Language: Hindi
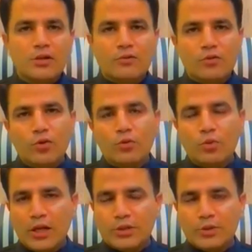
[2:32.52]
वो
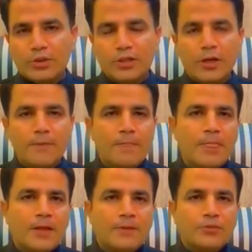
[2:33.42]
बुलंद होती हैं
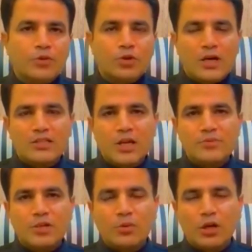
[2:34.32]
तो खान साहब
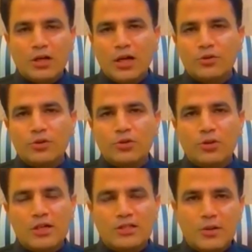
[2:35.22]
से मुलाकात हुई तो
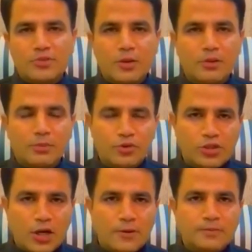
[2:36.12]
खान साहब से हमने
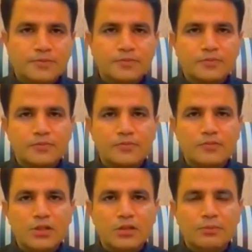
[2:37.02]
पूछा
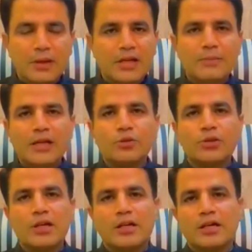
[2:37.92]
पहली बात तो
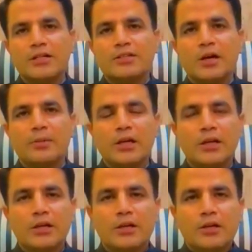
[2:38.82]
यह है कि खान साहब ने
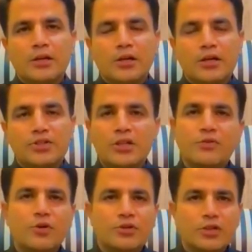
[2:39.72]

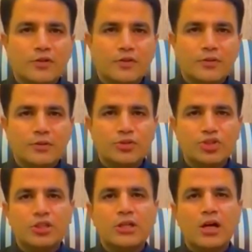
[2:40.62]
सिर्फ और सिर्फ
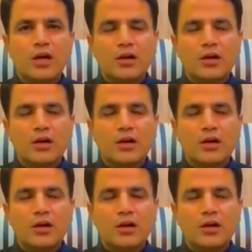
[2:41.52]
जितना